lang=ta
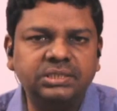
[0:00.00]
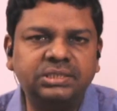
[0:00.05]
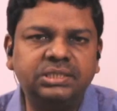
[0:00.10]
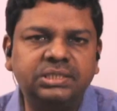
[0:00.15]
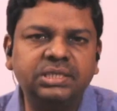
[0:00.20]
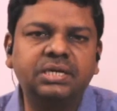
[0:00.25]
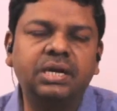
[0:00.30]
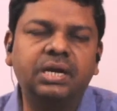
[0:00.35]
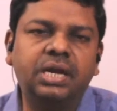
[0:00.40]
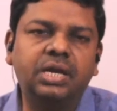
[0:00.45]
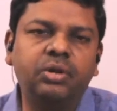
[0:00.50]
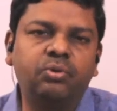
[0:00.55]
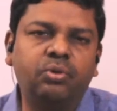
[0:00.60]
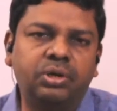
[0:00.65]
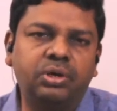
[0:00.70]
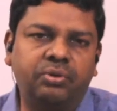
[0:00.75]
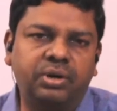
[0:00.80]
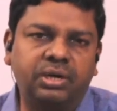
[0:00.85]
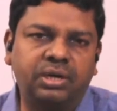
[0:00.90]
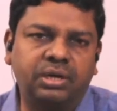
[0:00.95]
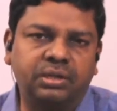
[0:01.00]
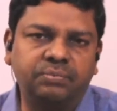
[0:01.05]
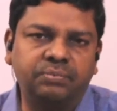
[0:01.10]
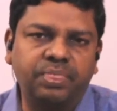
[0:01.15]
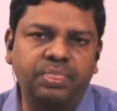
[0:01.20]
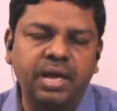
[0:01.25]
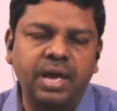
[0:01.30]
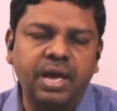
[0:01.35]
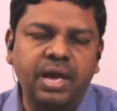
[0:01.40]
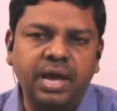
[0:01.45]
சிக்கல்களை கொண்டு வருகிறது
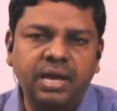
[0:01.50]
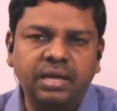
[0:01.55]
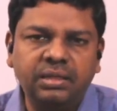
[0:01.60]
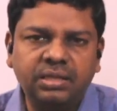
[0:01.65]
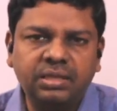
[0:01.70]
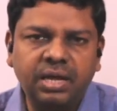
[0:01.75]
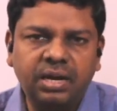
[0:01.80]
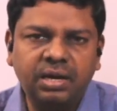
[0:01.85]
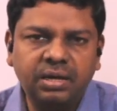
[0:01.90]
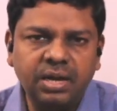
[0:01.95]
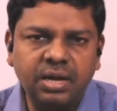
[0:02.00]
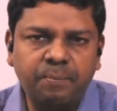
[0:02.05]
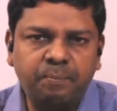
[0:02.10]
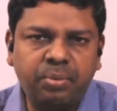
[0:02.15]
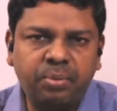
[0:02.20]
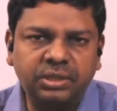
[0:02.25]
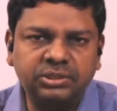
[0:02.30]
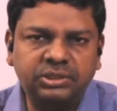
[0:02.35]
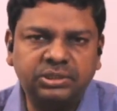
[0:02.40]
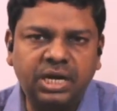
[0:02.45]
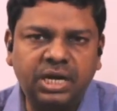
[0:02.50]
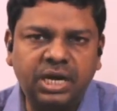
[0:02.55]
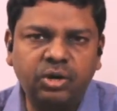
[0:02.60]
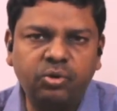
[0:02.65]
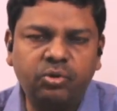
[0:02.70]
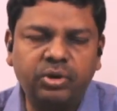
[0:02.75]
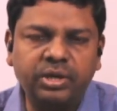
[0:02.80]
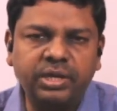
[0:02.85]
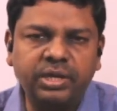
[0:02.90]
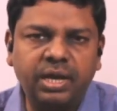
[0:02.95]
இந்த எல்லா
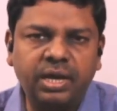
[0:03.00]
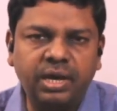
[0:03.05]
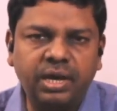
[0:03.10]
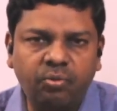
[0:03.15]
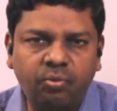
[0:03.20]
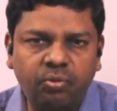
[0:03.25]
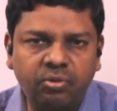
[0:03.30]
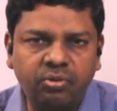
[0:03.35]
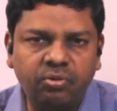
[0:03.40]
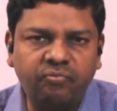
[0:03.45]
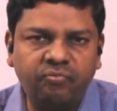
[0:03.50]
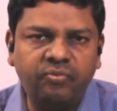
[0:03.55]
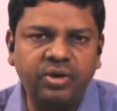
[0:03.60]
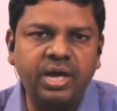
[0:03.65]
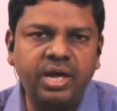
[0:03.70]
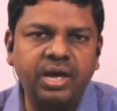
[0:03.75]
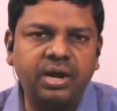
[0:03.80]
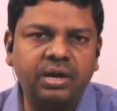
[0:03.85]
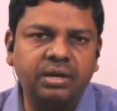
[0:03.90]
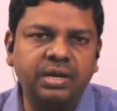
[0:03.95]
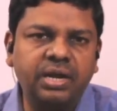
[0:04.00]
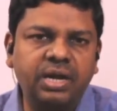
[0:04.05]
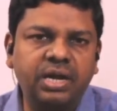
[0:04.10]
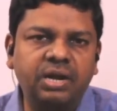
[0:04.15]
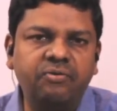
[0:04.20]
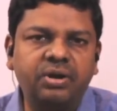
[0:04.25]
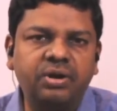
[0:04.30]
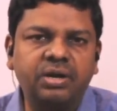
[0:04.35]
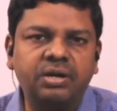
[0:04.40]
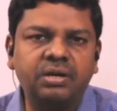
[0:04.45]
பிரச்சனைகளுடைய ஒரு வேர்
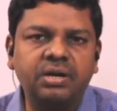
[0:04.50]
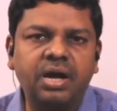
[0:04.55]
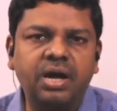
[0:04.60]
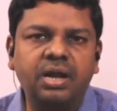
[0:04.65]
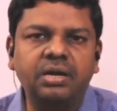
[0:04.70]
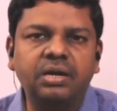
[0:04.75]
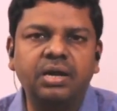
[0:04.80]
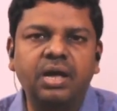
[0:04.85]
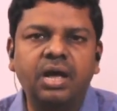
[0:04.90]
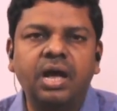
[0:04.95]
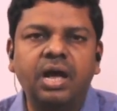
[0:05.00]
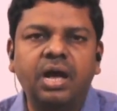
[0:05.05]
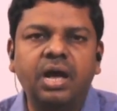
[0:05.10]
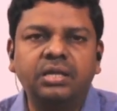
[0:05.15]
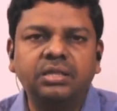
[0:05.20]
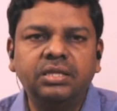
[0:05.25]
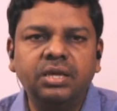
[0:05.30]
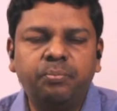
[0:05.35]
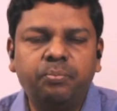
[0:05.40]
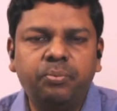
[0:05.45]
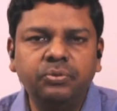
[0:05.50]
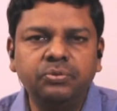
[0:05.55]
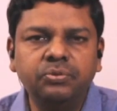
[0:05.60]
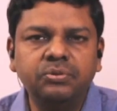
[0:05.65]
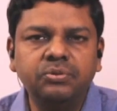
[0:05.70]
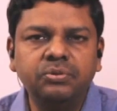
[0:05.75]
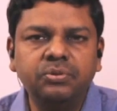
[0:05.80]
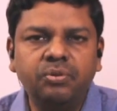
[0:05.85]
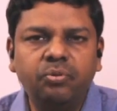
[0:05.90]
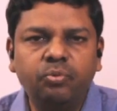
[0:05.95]
என்னவென்றால் இந்த புது
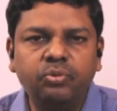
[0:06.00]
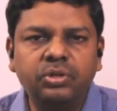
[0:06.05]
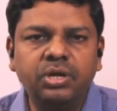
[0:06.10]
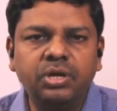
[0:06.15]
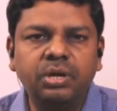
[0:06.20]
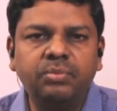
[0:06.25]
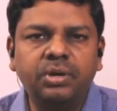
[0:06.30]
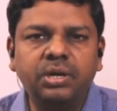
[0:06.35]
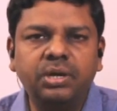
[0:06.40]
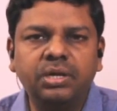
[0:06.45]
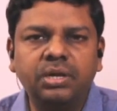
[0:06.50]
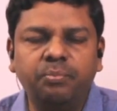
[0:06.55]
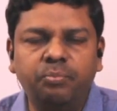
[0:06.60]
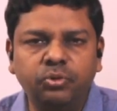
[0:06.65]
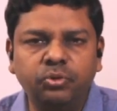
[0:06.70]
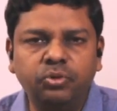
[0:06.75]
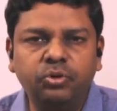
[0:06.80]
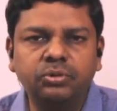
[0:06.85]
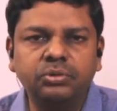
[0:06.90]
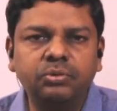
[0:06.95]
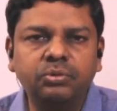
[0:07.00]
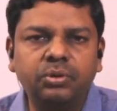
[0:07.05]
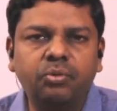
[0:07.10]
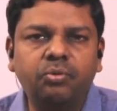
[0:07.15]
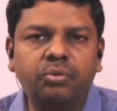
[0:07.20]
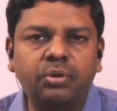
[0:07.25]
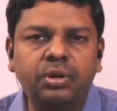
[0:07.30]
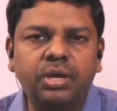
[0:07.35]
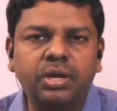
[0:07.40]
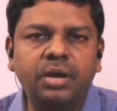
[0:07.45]
உடன்படிக்கை புது
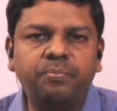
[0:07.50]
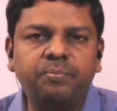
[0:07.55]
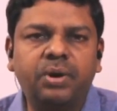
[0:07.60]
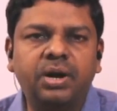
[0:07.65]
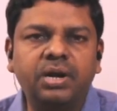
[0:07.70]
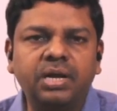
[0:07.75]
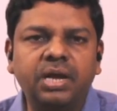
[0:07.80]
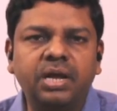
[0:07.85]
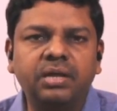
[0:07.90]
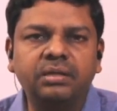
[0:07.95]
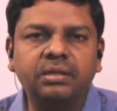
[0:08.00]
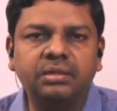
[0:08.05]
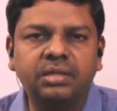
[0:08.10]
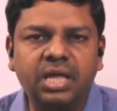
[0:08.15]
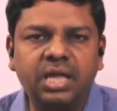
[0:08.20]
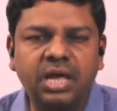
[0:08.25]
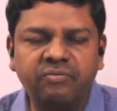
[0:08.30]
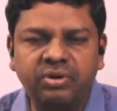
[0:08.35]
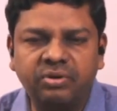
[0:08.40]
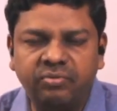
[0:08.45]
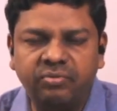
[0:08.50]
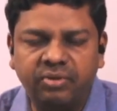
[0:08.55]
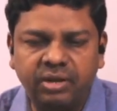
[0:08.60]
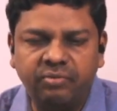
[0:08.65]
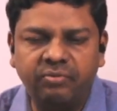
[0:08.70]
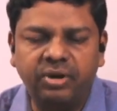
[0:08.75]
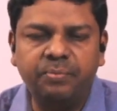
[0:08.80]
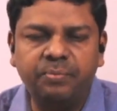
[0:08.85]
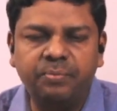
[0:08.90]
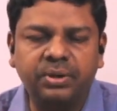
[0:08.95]
ஏற்பாடிலே தேவன்
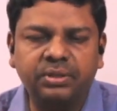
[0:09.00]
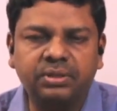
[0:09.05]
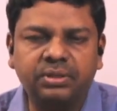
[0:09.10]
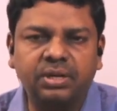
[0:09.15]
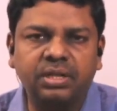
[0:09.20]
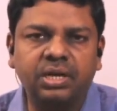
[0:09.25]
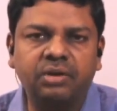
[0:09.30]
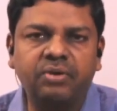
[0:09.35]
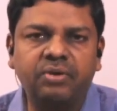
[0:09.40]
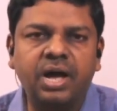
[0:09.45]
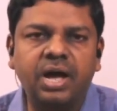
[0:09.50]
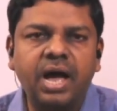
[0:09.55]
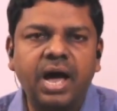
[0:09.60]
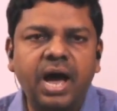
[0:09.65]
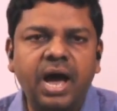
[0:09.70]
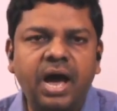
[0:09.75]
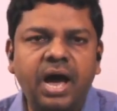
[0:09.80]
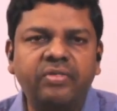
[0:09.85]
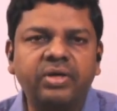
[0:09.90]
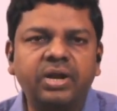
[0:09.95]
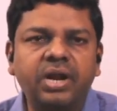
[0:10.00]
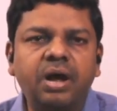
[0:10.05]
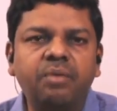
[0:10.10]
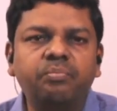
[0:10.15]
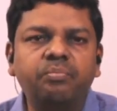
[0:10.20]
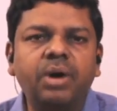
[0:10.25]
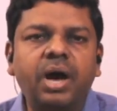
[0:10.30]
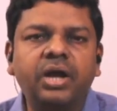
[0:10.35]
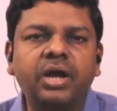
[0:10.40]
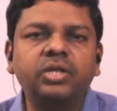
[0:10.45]
வெளிப்படுத்துகிறது அல்லவா அதை நாம்
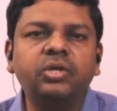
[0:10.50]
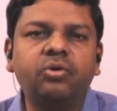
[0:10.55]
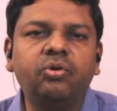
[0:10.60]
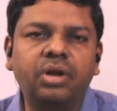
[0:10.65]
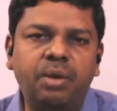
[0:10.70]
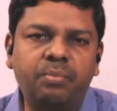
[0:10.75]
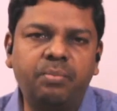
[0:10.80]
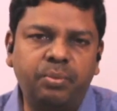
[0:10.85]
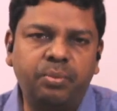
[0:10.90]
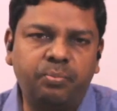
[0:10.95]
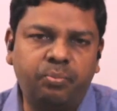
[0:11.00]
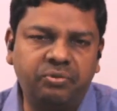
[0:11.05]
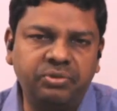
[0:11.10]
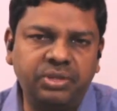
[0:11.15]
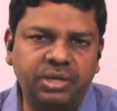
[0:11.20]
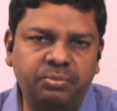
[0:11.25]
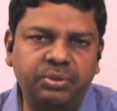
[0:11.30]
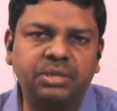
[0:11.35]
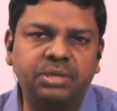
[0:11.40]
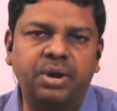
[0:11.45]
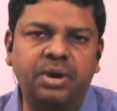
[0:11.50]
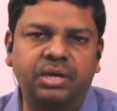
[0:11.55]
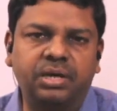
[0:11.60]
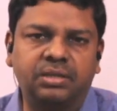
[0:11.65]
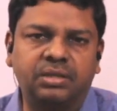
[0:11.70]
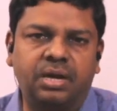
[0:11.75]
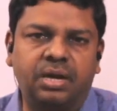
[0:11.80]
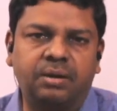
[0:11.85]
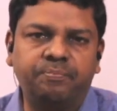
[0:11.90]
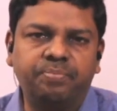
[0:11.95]
அறிந்து கொள்ளாமல் போவது நிமித்தமாகத்தான்